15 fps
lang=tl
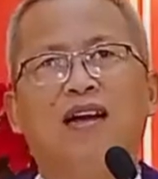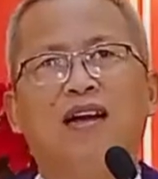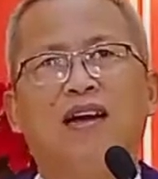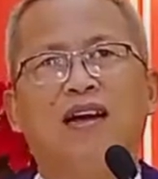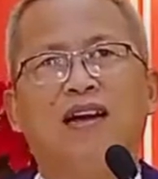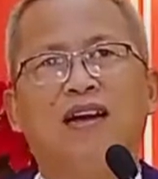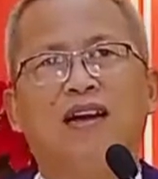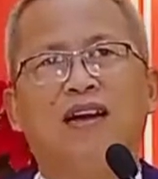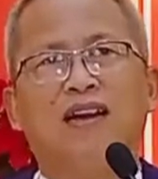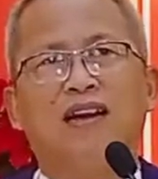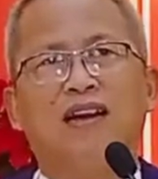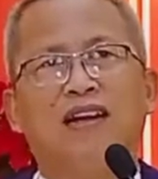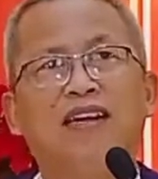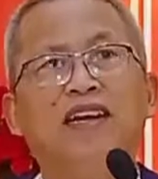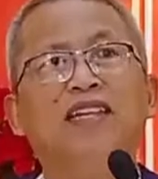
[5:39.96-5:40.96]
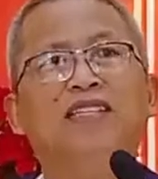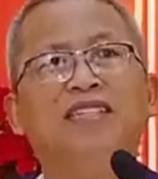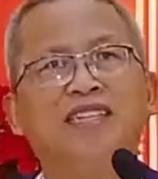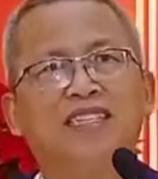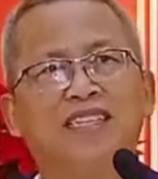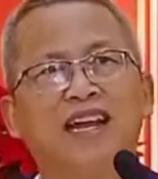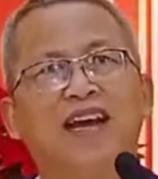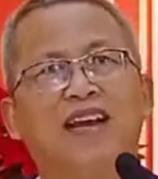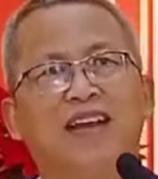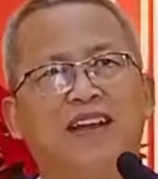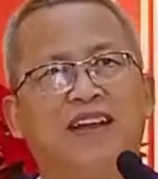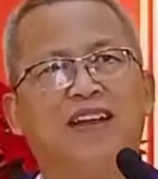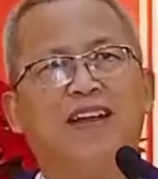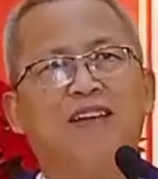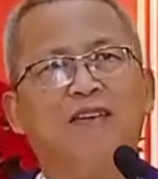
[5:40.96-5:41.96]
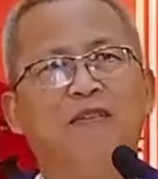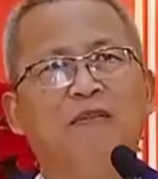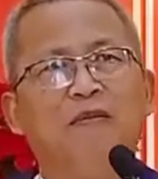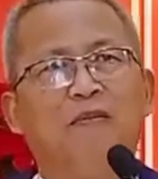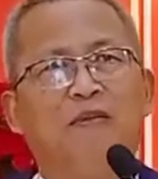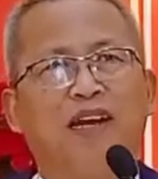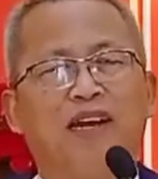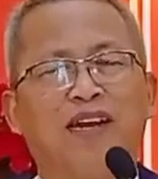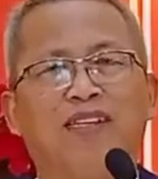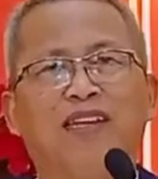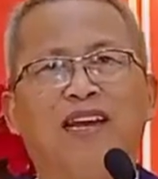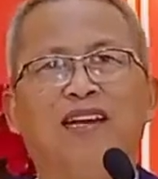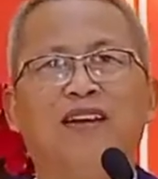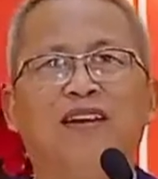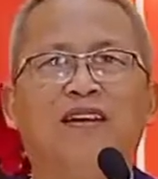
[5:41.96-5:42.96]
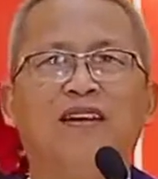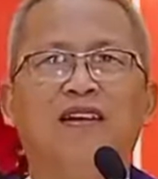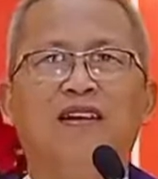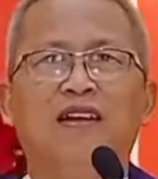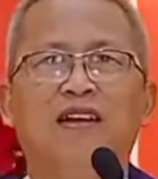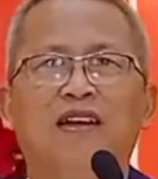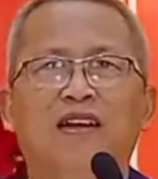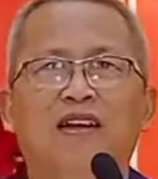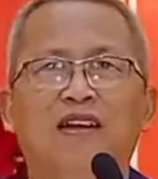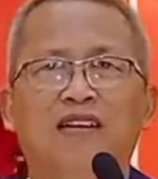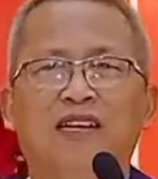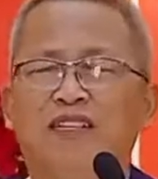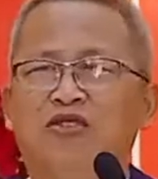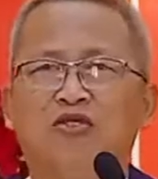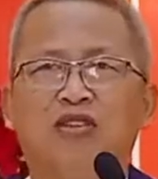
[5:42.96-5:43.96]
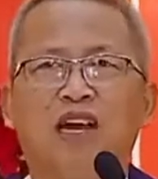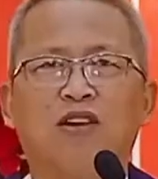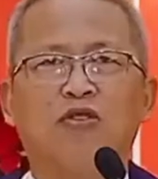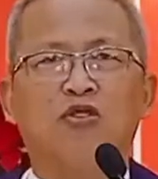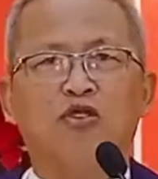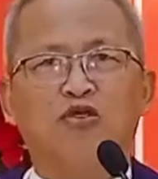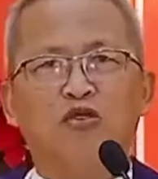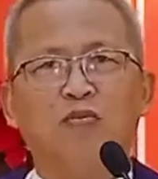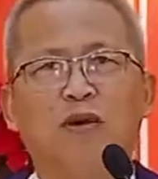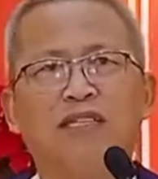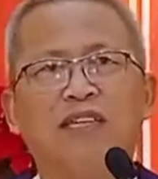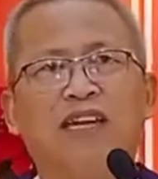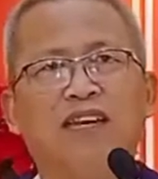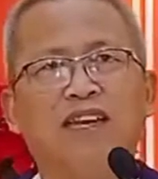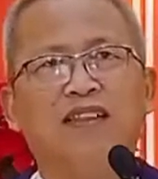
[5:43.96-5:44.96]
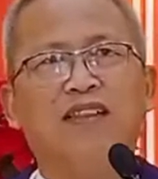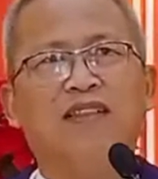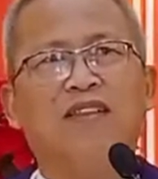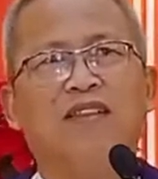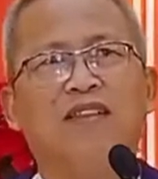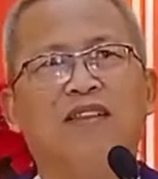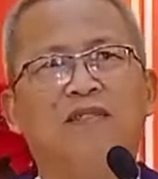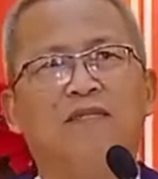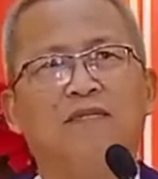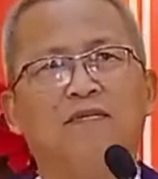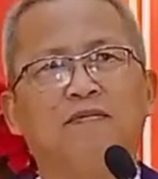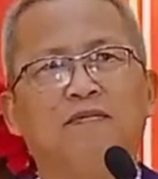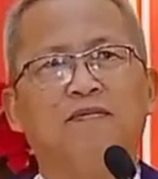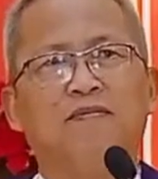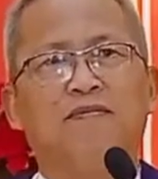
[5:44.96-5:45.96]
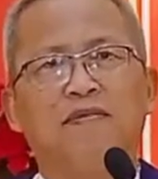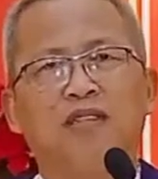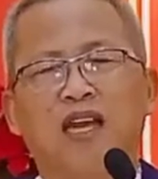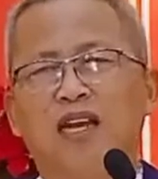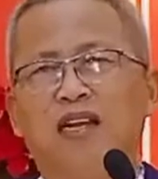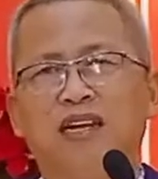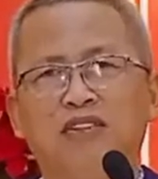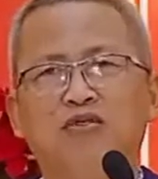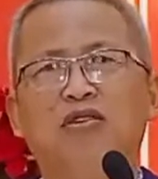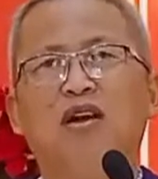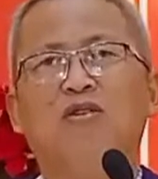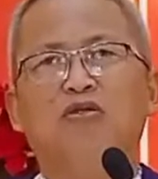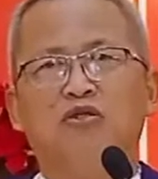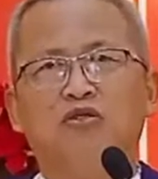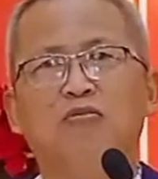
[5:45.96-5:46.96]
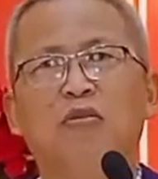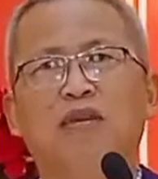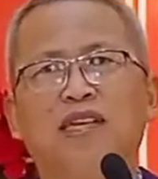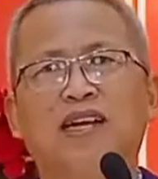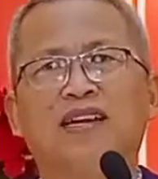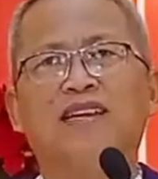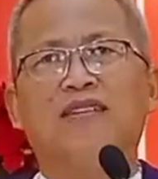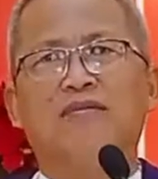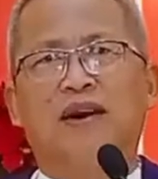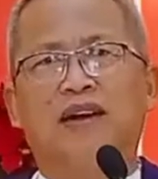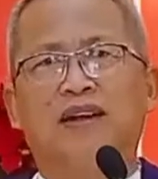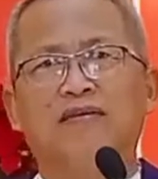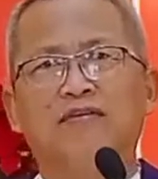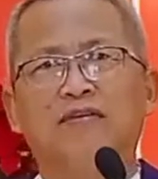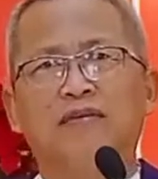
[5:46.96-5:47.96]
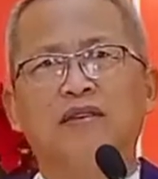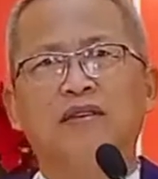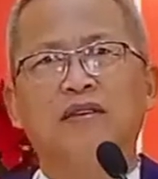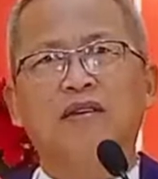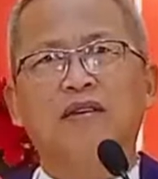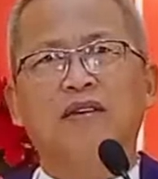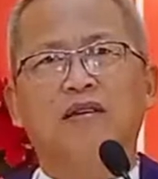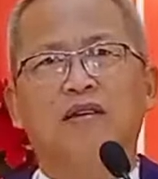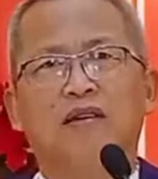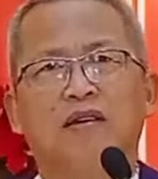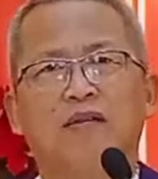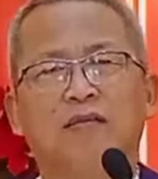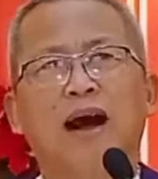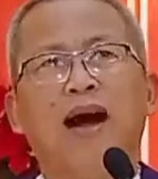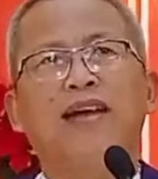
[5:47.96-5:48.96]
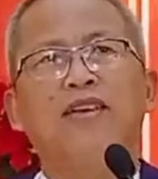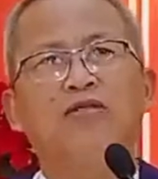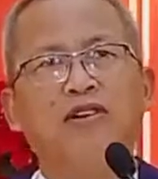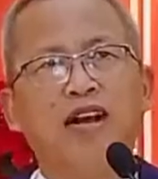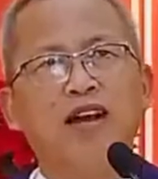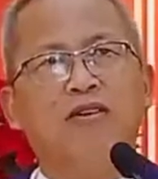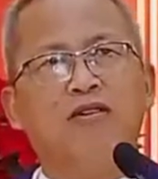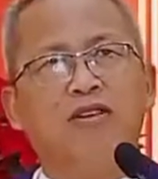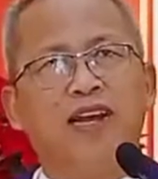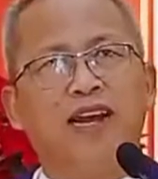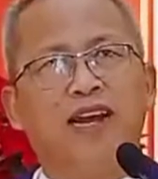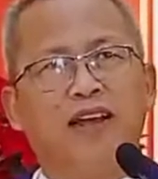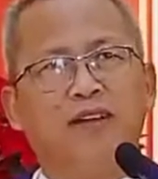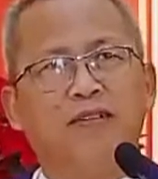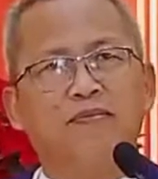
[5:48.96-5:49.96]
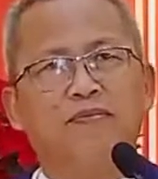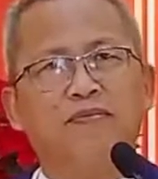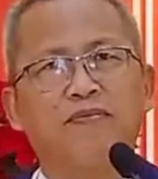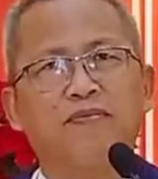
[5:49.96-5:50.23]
uh, necessary ang litan di jud ka gustong masakit ngum di jud ka gustong masakit ba maayo na o dili